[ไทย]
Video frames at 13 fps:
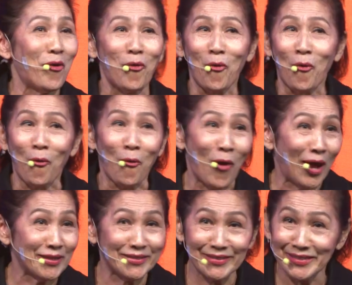โอ้โห
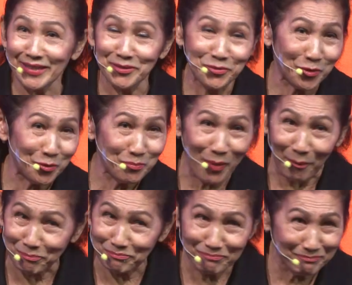อาเจียนจนแบบ
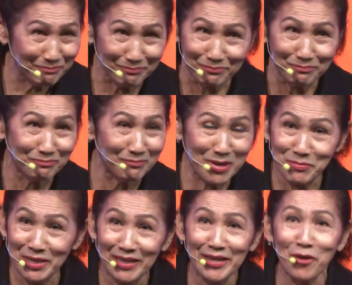ไม่
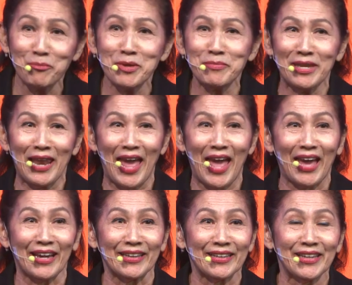มีเลี้ยวไม่มีแรง